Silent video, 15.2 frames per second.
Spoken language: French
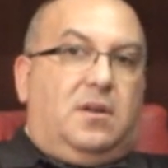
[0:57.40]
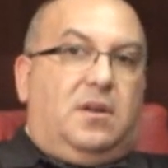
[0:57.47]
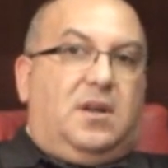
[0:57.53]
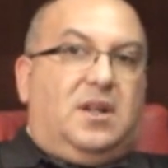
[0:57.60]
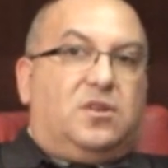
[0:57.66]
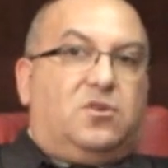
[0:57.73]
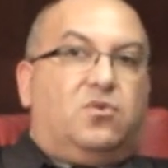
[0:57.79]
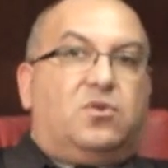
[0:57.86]

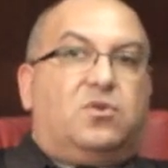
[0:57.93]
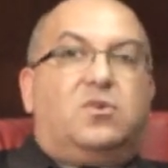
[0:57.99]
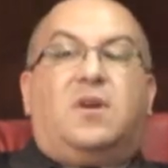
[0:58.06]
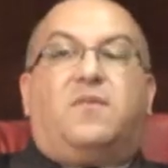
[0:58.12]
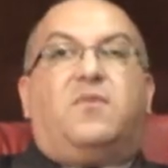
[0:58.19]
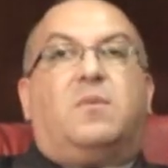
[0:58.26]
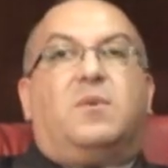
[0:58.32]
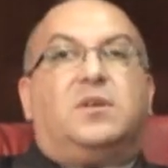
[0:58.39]
la source de
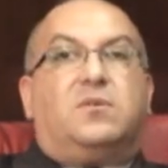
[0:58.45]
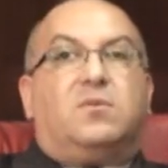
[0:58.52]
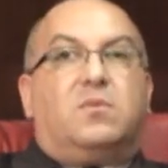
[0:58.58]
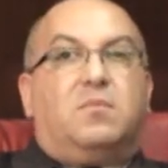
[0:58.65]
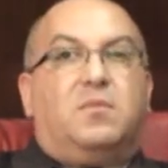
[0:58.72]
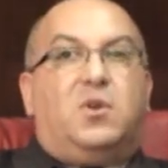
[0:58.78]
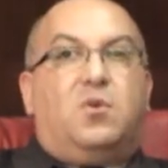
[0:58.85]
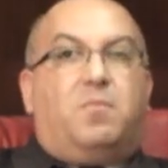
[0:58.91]
la
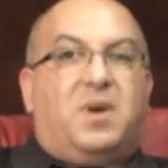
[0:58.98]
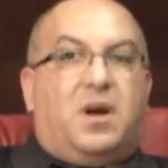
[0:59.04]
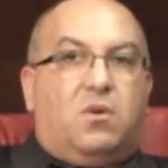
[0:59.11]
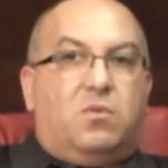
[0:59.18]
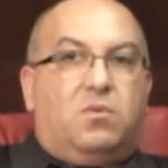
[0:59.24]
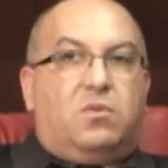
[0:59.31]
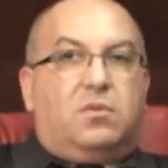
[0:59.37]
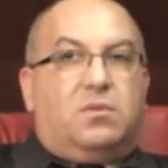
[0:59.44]
formation, mais le
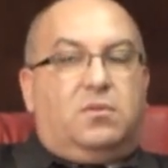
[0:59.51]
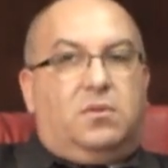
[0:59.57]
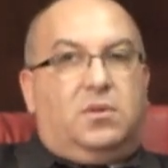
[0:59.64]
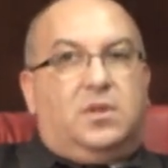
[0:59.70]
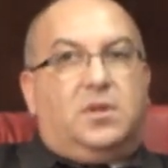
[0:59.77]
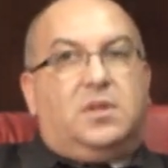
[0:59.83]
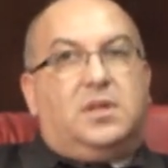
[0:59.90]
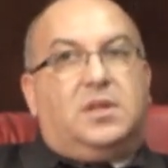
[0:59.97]
parcours
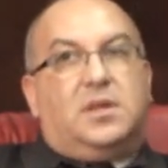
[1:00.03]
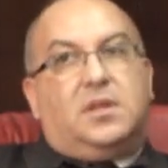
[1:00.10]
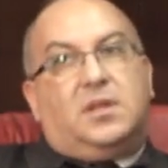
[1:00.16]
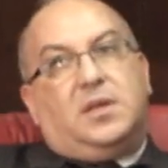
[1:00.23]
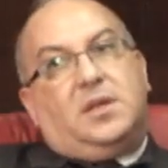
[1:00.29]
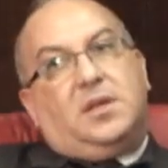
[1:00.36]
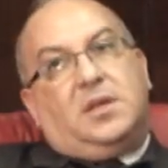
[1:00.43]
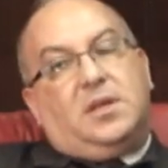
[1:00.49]
des,
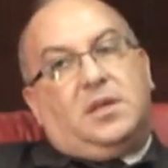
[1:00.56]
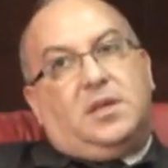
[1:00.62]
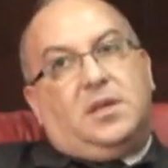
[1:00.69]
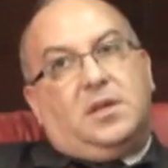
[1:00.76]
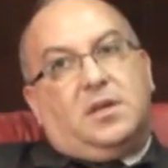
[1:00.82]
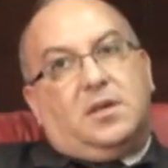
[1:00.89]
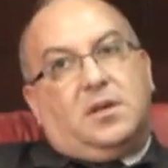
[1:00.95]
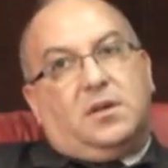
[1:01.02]

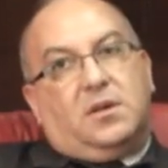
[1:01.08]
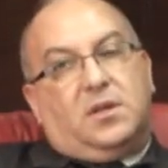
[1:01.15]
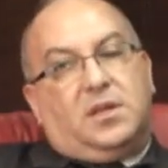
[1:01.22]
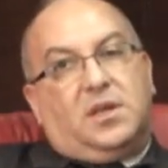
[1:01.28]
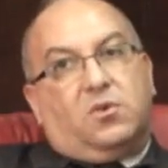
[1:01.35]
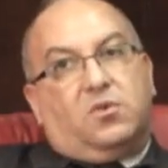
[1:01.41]
euh,